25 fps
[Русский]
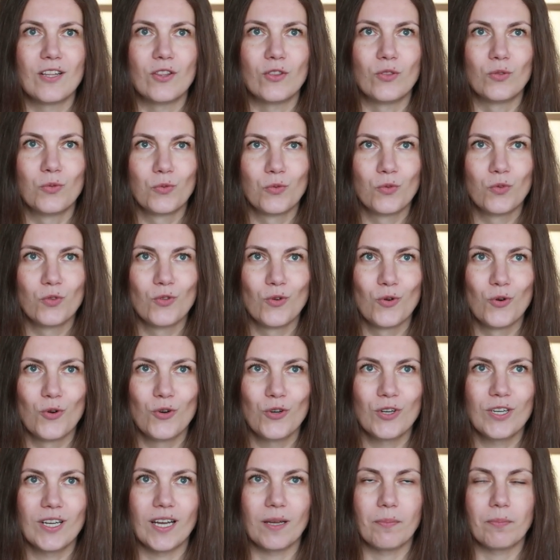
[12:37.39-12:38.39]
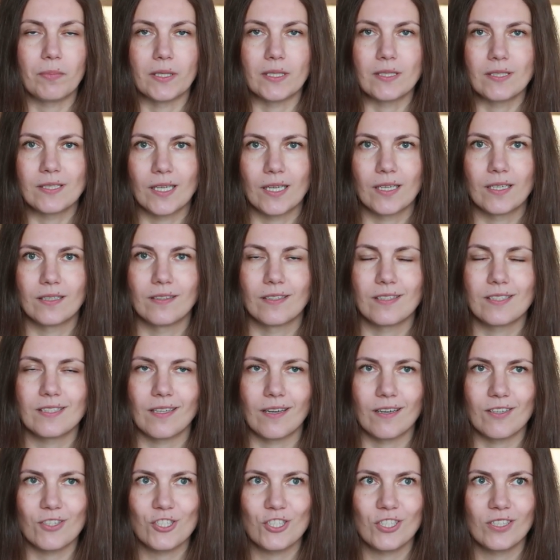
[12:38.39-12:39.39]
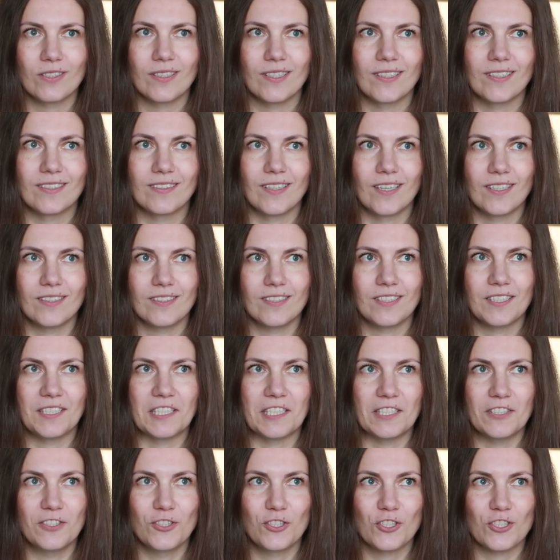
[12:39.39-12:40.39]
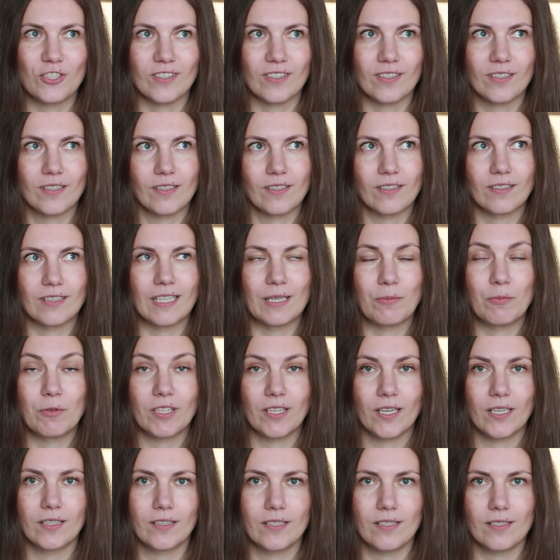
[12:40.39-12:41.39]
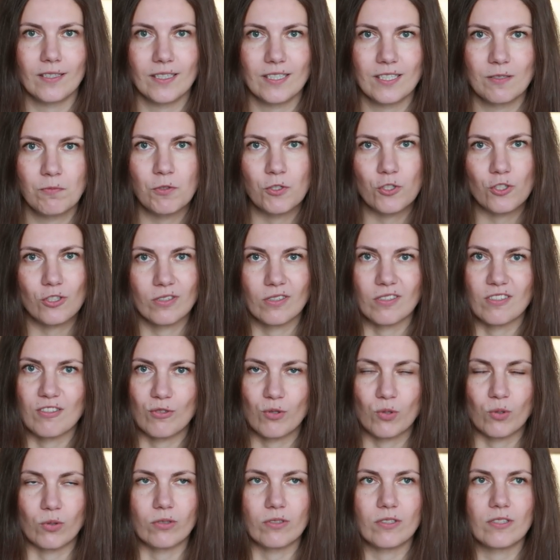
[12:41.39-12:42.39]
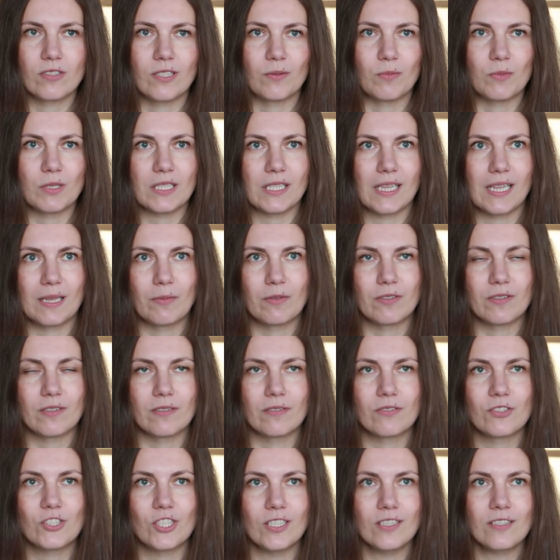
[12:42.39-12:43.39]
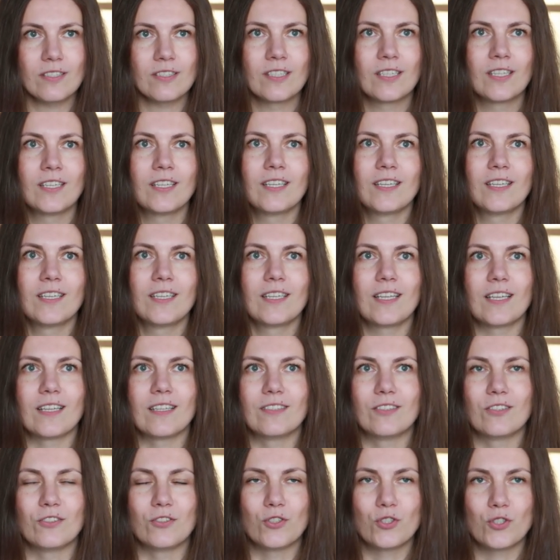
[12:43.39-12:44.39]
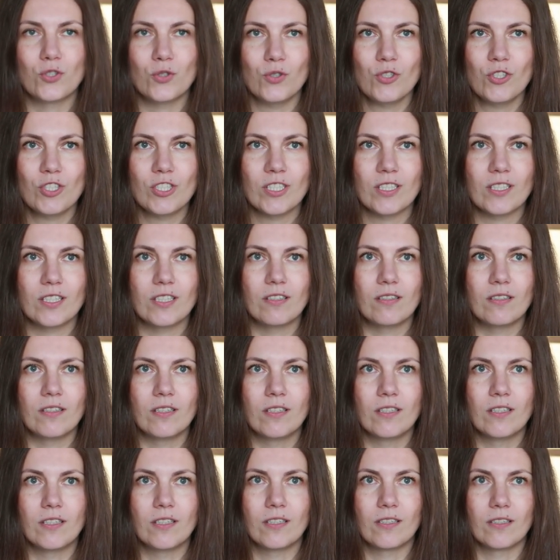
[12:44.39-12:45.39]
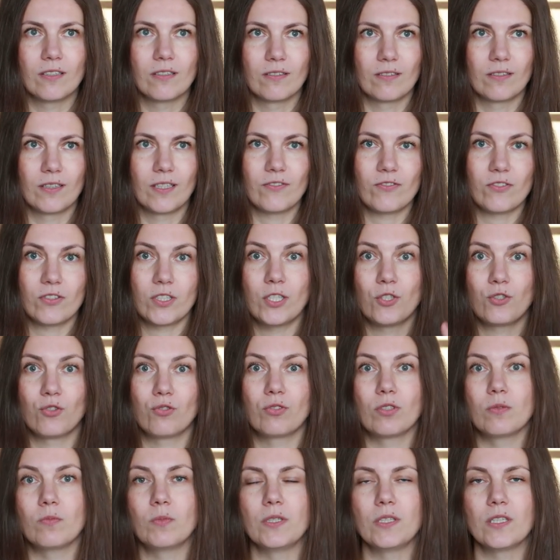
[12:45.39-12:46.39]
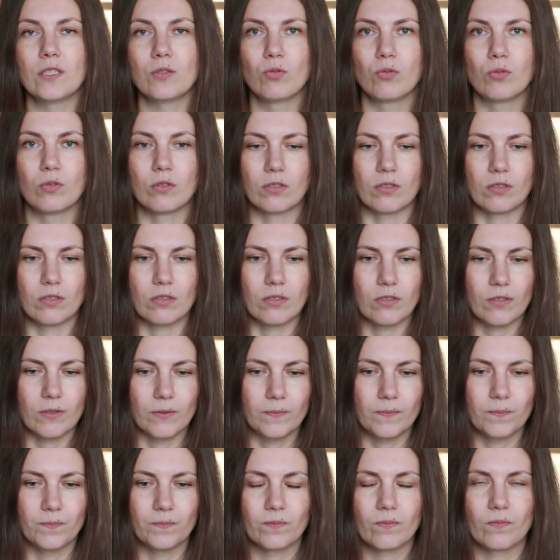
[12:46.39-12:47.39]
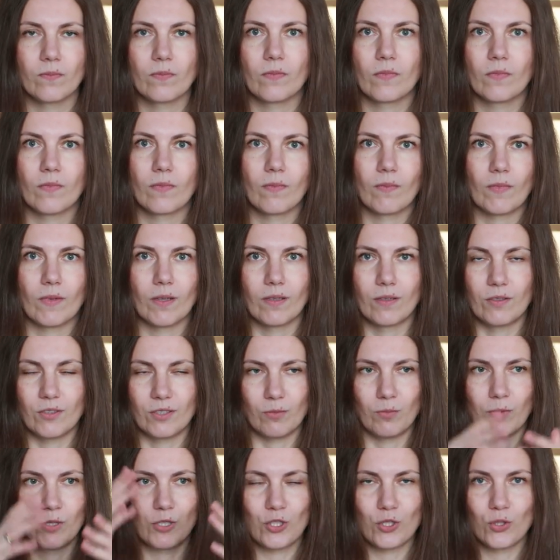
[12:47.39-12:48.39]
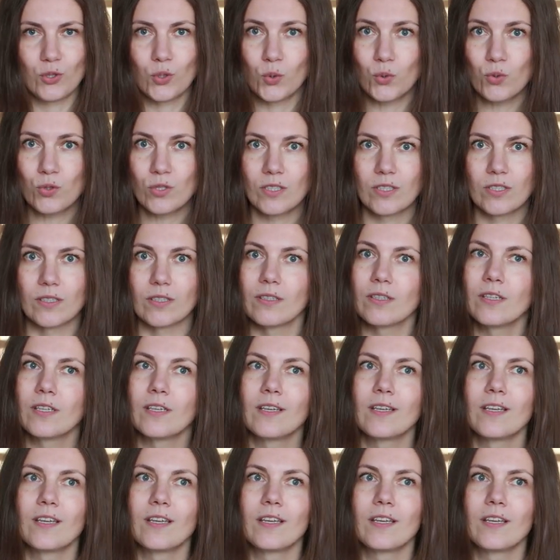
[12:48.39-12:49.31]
Но капец, как это страшно, когда ты едешь на... Для меня это космическая скорость, 70 км в час, когда ты несешься, и навстречу тебе едут э, эти грузы,